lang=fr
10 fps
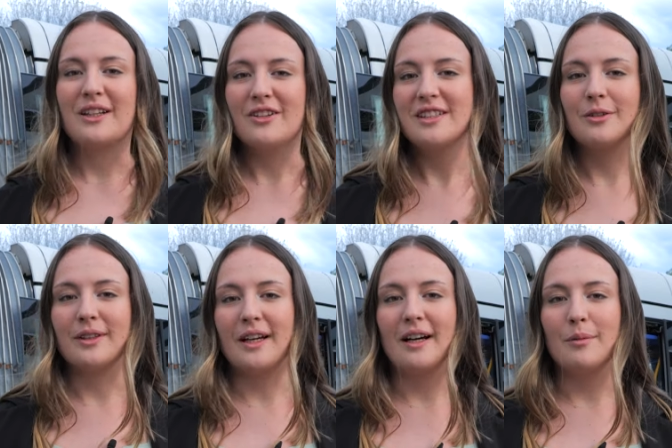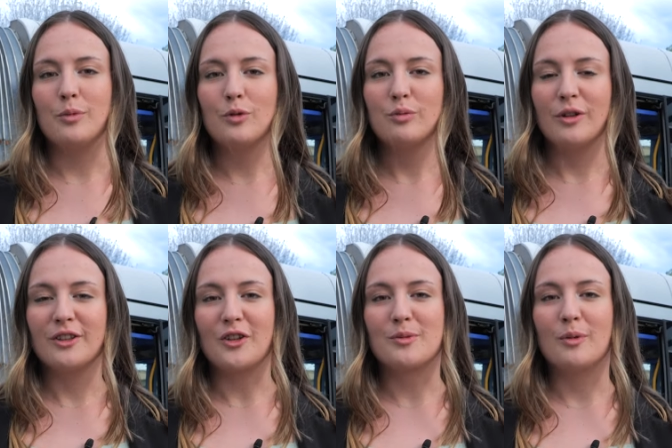de l'école, c'est qu'on a beaucoup de
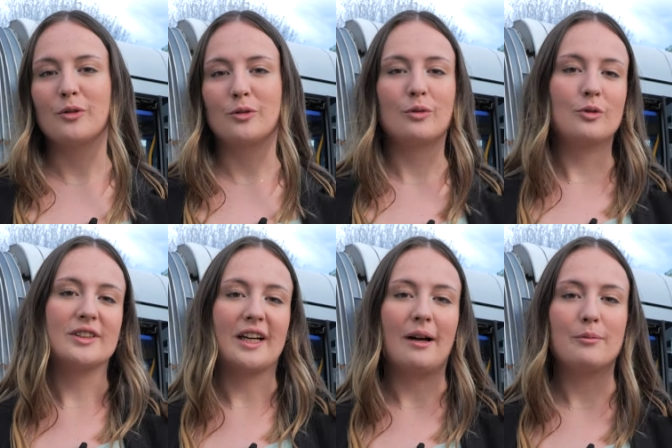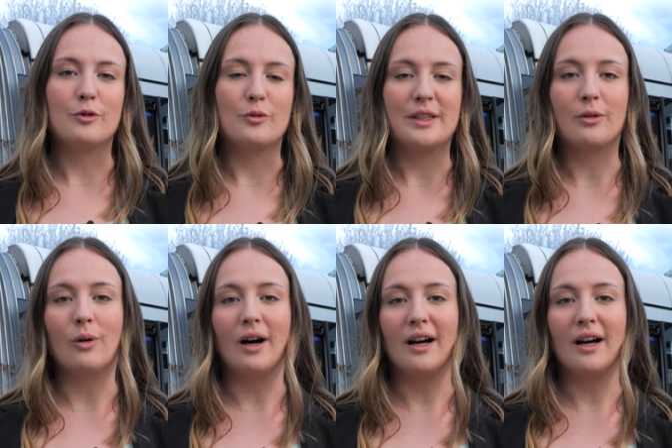moyens de transport, dont le tram ou le métro